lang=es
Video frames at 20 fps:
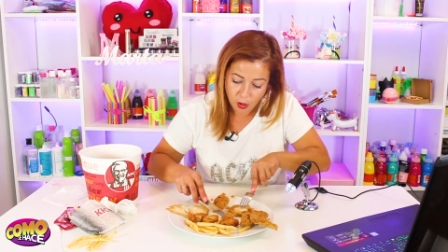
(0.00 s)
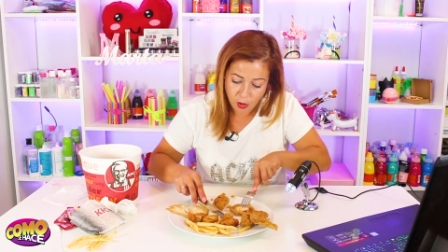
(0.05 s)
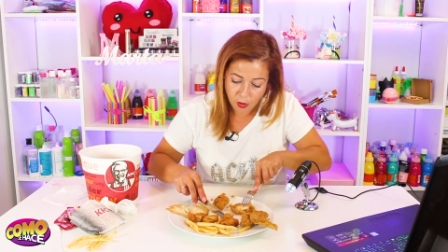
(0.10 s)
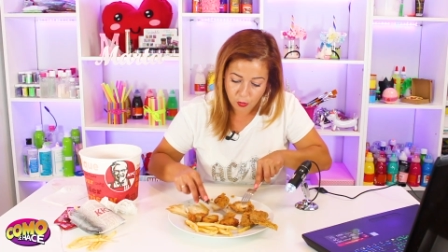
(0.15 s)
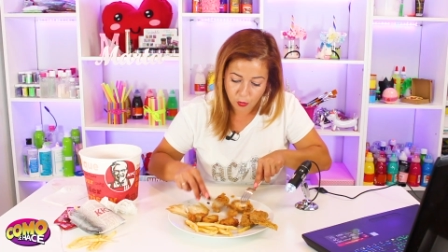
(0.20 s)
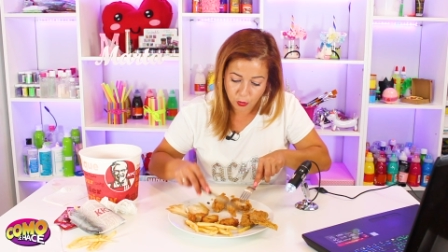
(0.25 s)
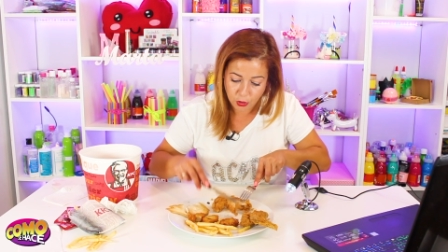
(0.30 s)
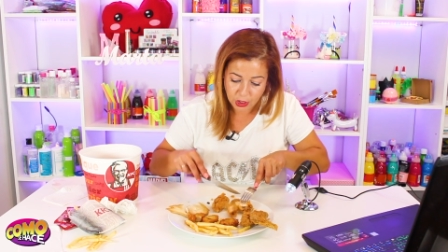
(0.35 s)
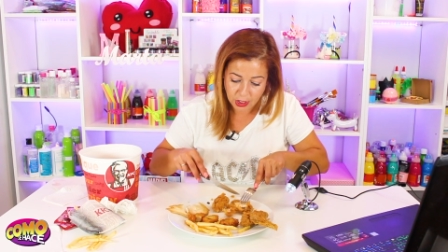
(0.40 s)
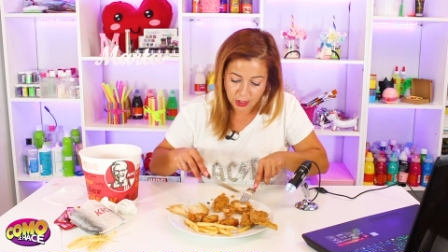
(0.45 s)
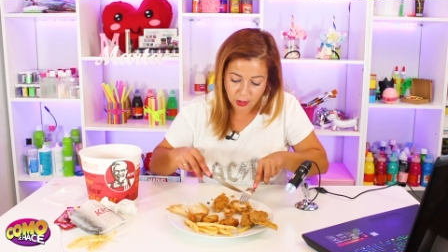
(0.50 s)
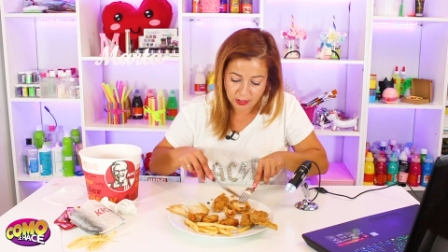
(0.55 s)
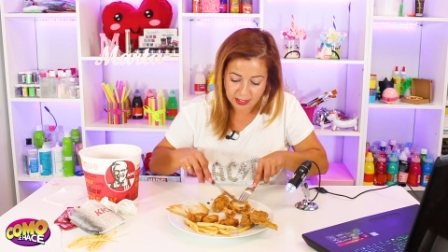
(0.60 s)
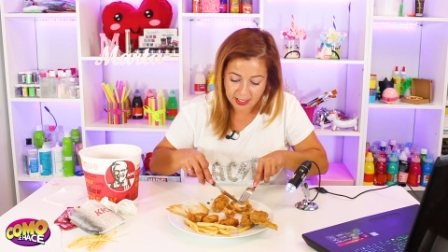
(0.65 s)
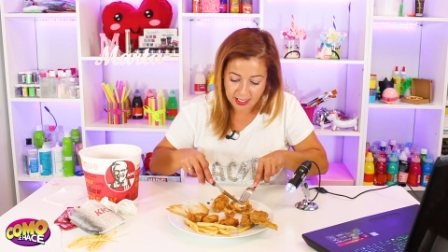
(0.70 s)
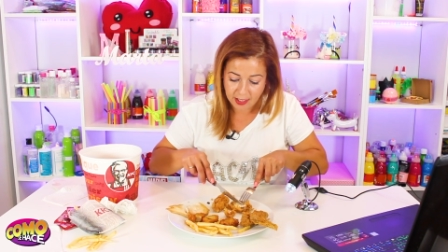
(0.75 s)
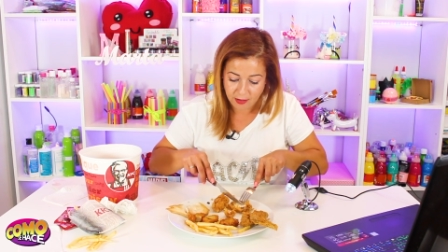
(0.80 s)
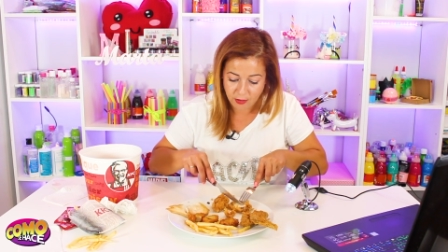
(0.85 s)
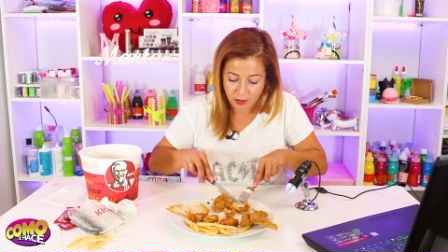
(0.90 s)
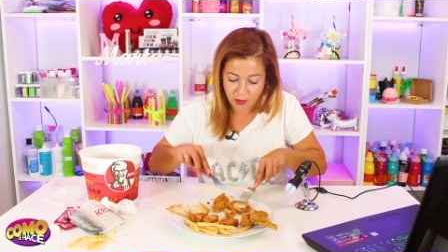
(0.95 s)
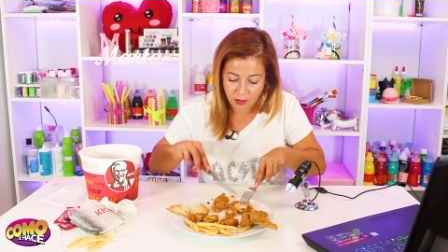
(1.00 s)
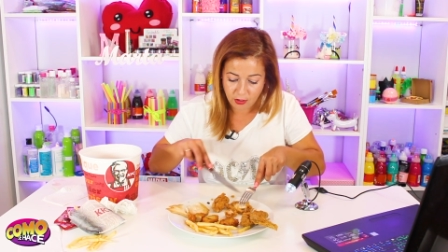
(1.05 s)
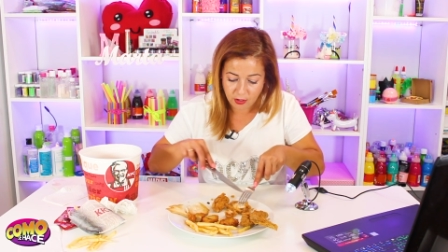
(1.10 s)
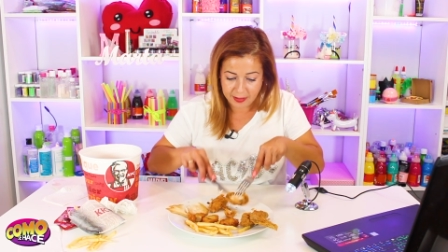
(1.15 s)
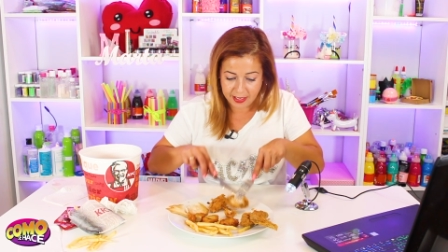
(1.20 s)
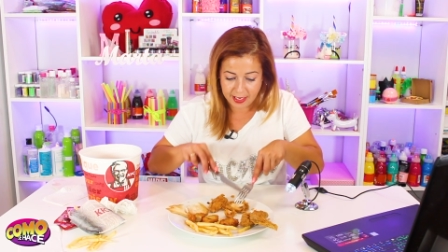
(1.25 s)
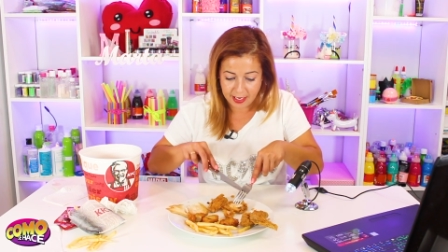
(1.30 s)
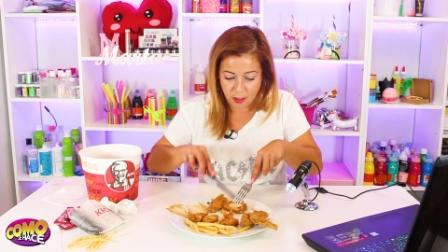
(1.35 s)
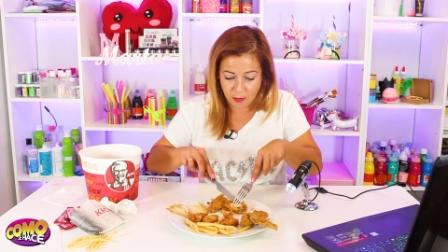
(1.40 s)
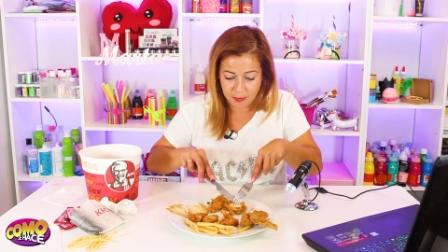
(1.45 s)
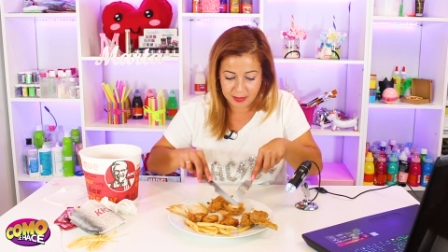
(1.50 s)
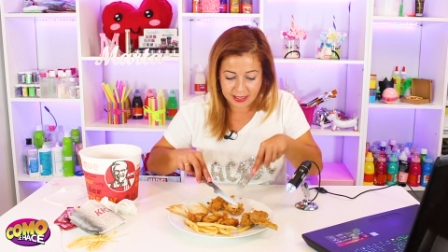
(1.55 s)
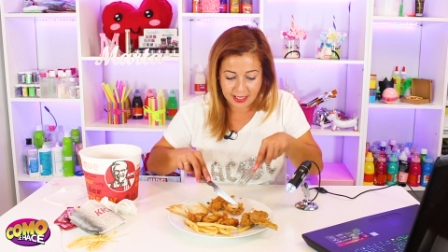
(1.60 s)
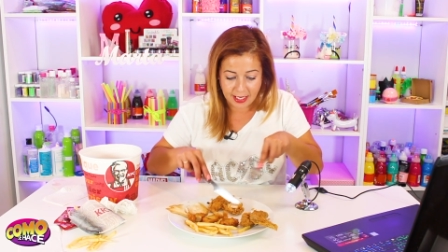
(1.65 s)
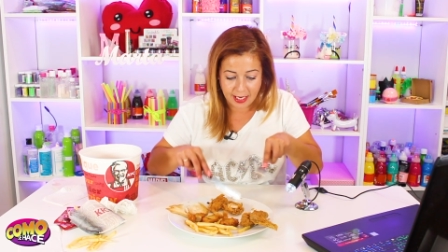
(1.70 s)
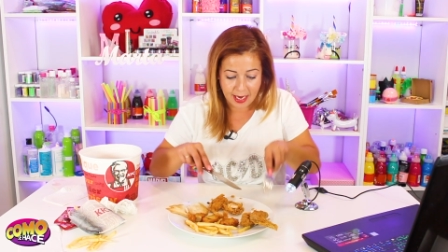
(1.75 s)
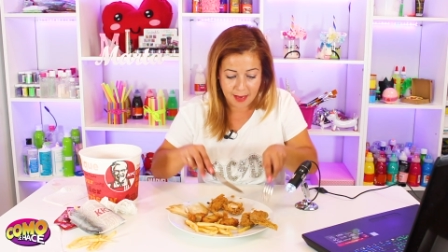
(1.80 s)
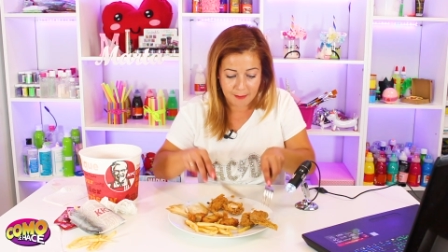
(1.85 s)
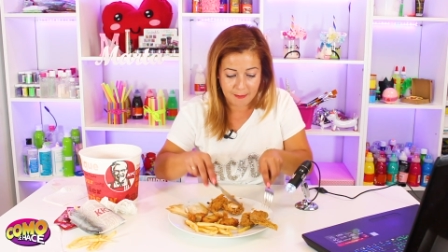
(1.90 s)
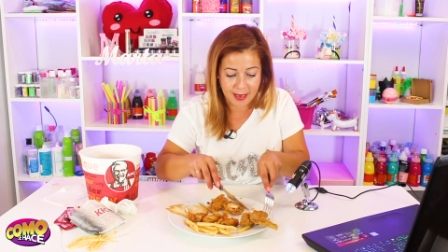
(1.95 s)
con cuchillo y tenedor para no
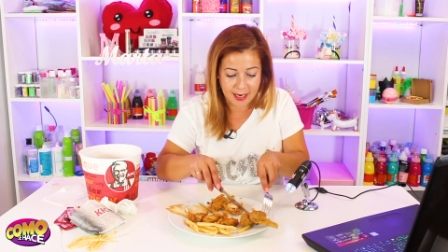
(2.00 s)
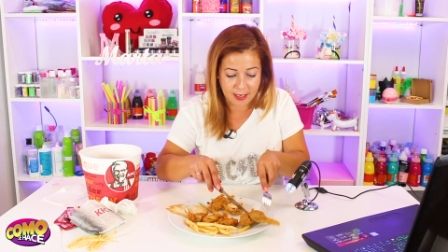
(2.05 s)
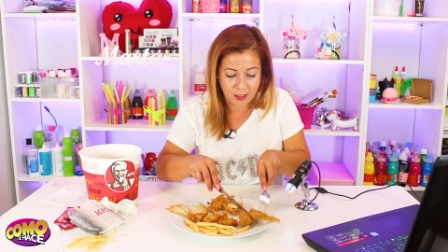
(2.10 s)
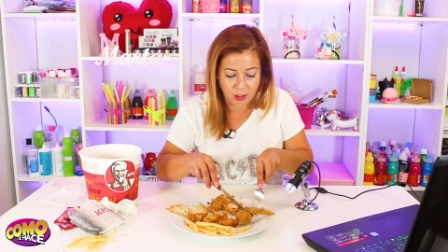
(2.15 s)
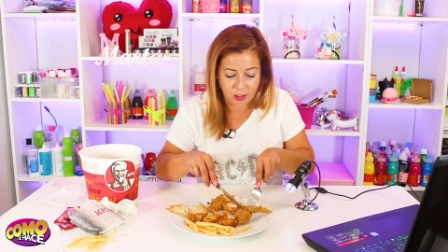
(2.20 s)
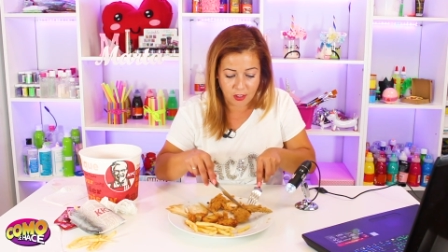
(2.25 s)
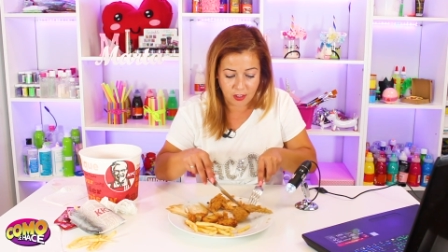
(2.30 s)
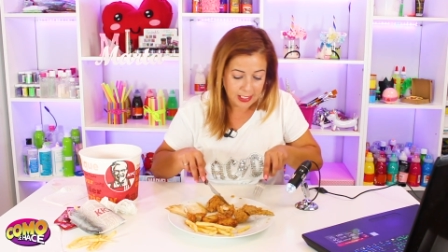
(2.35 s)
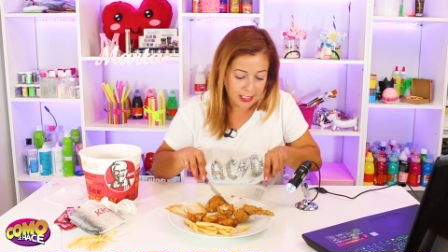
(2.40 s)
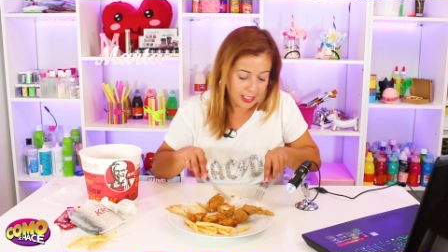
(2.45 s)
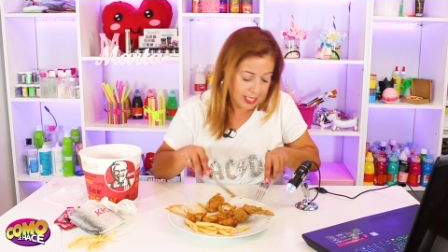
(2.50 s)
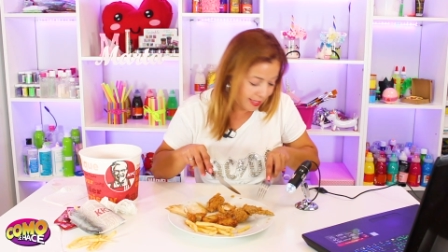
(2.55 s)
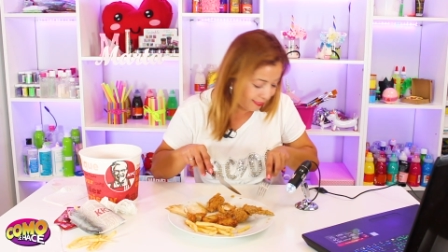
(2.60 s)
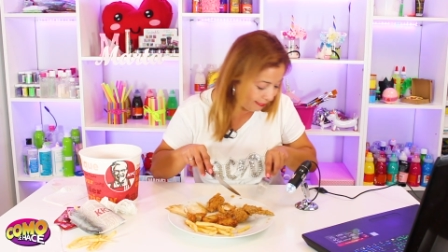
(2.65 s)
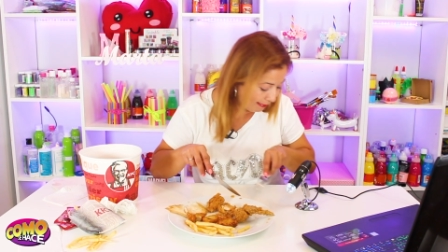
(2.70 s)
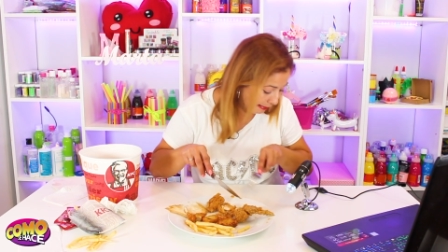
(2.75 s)
meter la mano. Nina,